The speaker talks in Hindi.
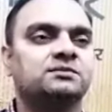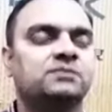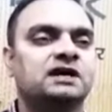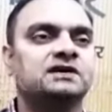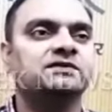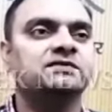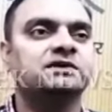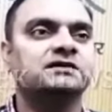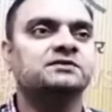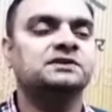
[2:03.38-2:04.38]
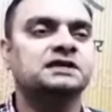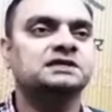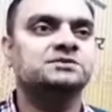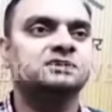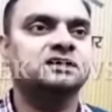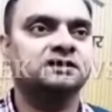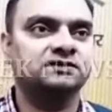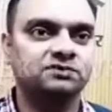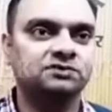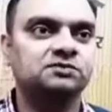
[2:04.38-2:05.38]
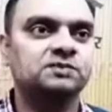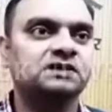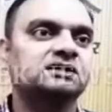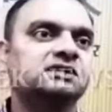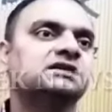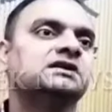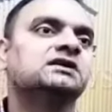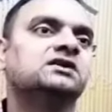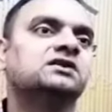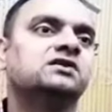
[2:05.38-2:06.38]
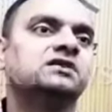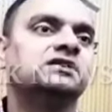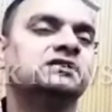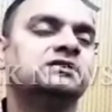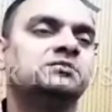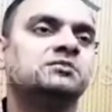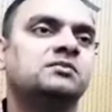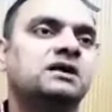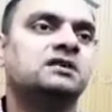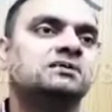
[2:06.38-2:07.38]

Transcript: है बाल विवाह एवं दहेज प्रथा के विरोध में और माँ